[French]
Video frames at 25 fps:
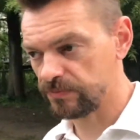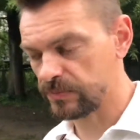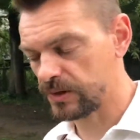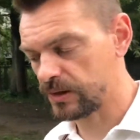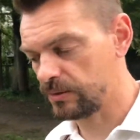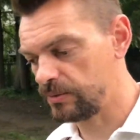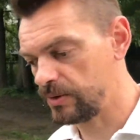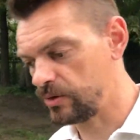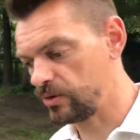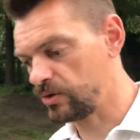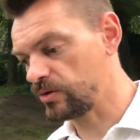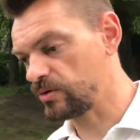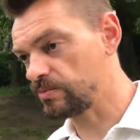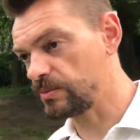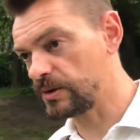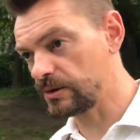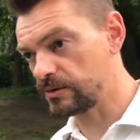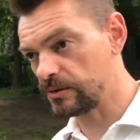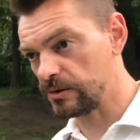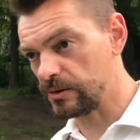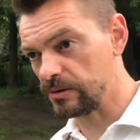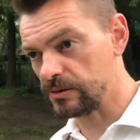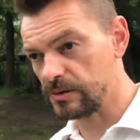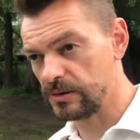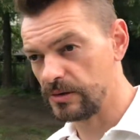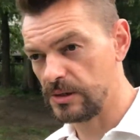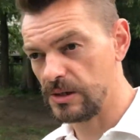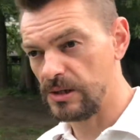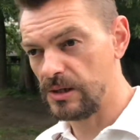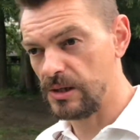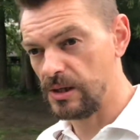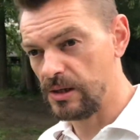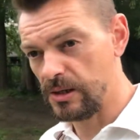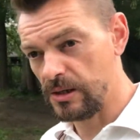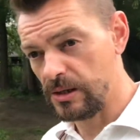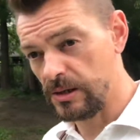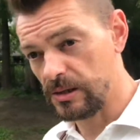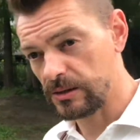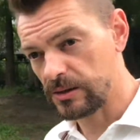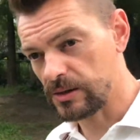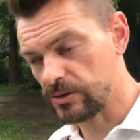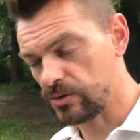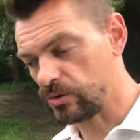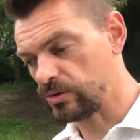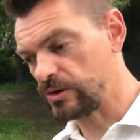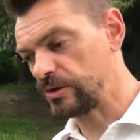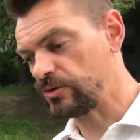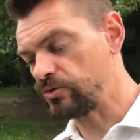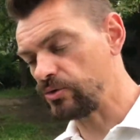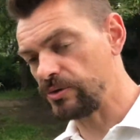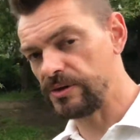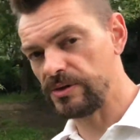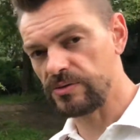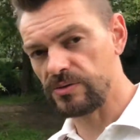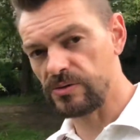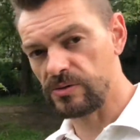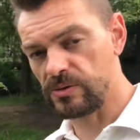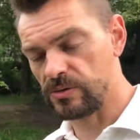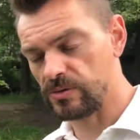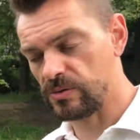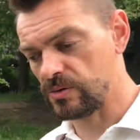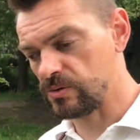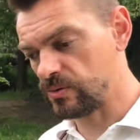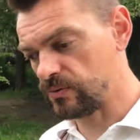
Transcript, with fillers: malheureusement quand on étudie ce,